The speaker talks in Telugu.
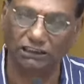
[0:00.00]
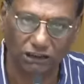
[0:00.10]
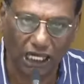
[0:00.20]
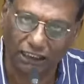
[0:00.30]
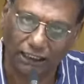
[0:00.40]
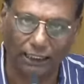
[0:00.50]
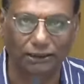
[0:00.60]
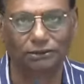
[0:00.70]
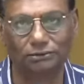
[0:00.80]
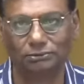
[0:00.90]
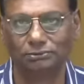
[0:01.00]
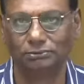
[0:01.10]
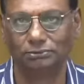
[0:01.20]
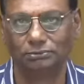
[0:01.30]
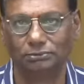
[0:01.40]
ఇట్ ఈస్ నాట్ కరెక్ట్
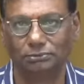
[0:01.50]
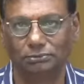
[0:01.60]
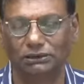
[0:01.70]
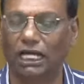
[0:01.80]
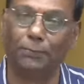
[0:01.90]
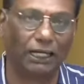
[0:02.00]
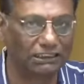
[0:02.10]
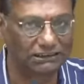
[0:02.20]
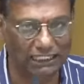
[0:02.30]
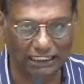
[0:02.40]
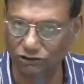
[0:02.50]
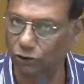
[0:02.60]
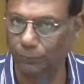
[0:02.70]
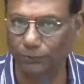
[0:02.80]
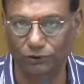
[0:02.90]
నా
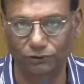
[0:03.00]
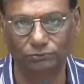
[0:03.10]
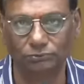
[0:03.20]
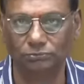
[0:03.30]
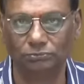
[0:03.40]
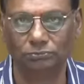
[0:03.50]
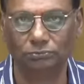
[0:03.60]
మనస్సాక్షి ఒప్పుకోదు